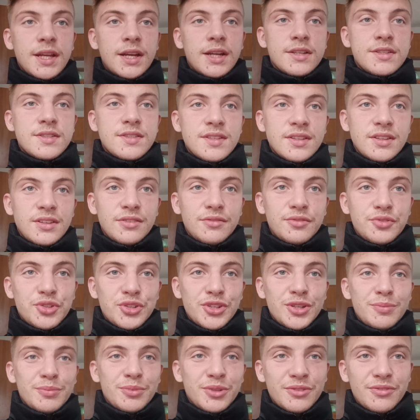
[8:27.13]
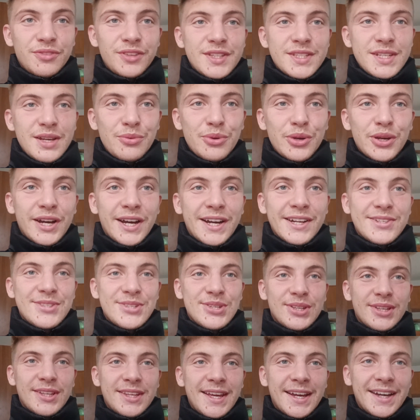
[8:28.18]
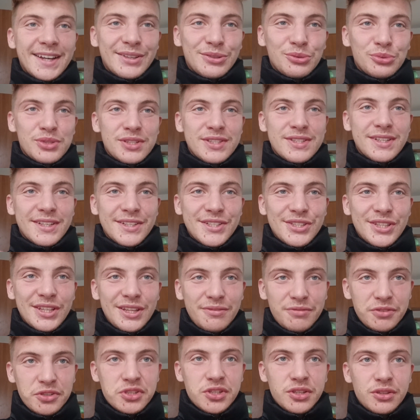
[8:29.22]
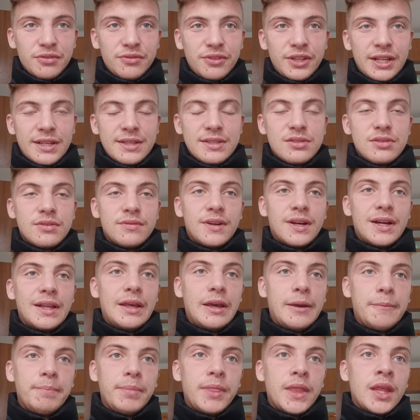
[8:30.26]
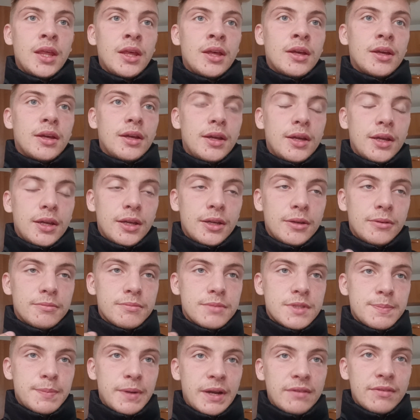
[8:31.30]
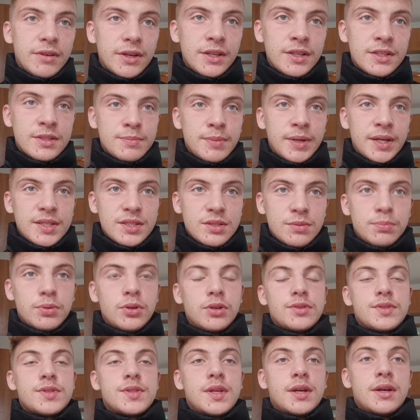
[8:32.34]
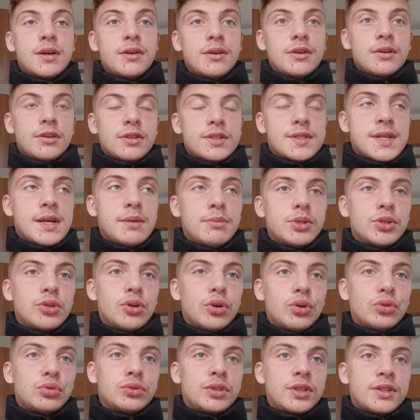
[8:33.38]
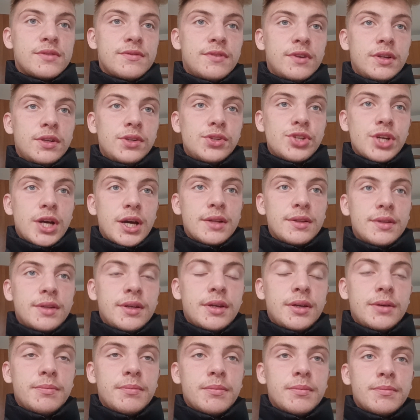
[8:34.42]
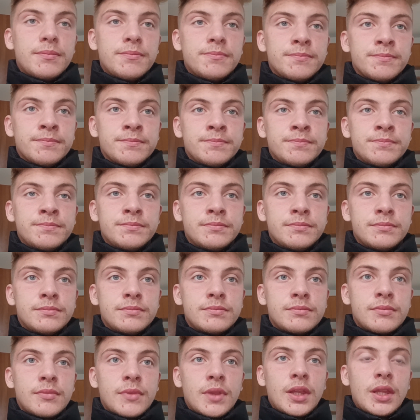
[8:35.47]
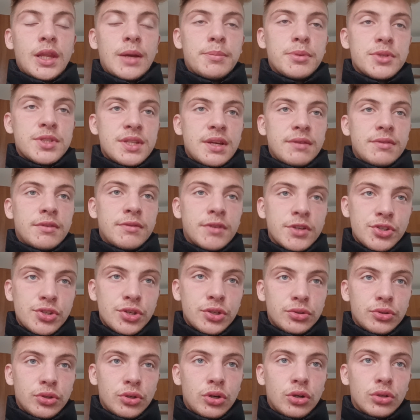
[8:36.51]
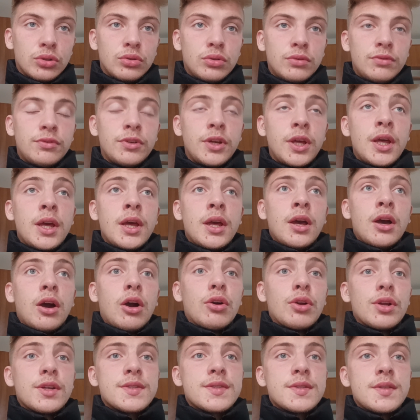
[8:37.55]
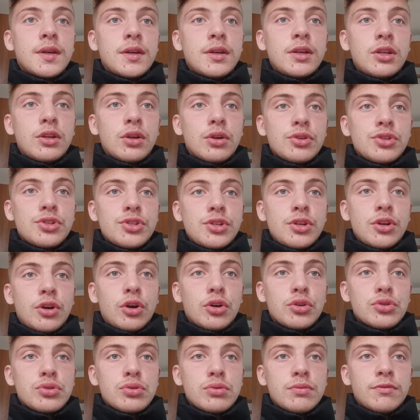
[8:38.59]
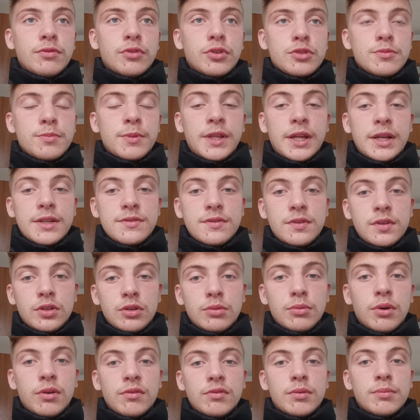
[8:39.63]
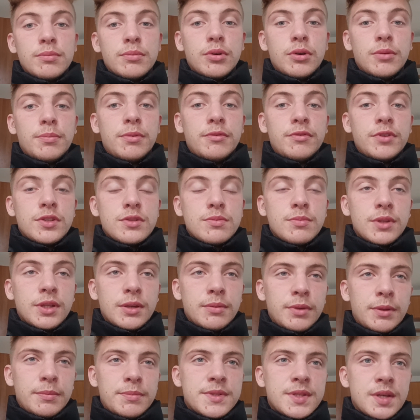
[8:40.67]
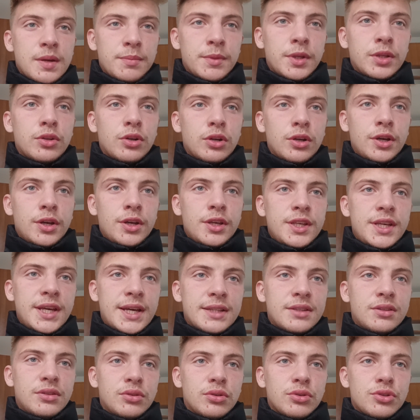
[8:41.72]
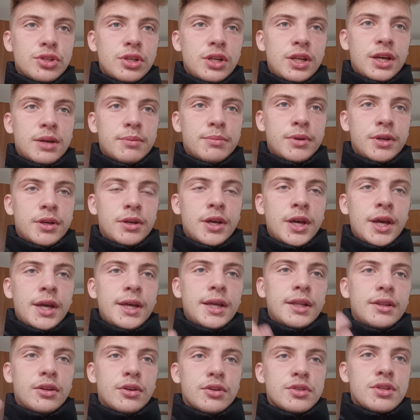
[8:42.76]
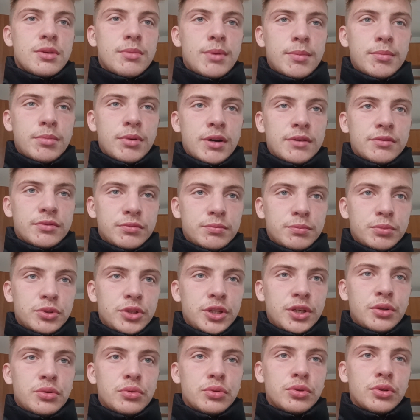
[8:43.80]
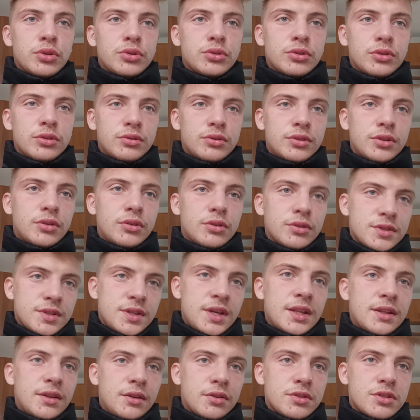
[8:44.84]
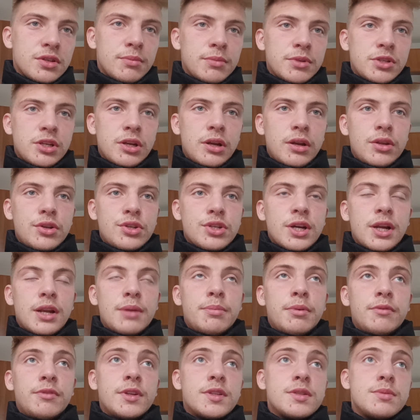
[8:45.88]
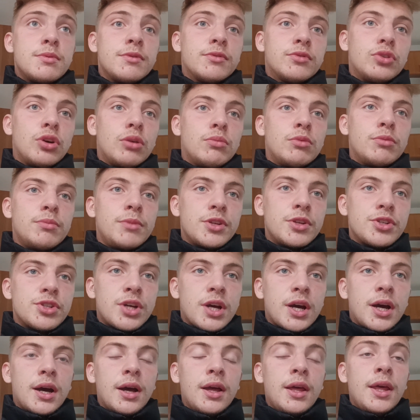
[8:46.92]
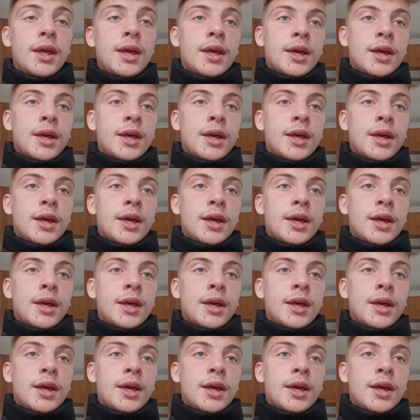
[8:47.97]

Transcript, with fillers: Teraz y, w czym tkwi cały haczyk? Jak uzyskać to najwyższe dofinansowanie? Y, sprawa jest bardzo prosta. Cały dochód jest wyliczany mm, na podstawie Waszych dochodów oraz na ilości osób w gospodarstwie domowym, bo powiedzmy tam napisałem na dole jedno, czyli jakby jedna osoba była w budynku, no to tylko z jednej osoby się liczy, ale powiedzmy w domu mieszka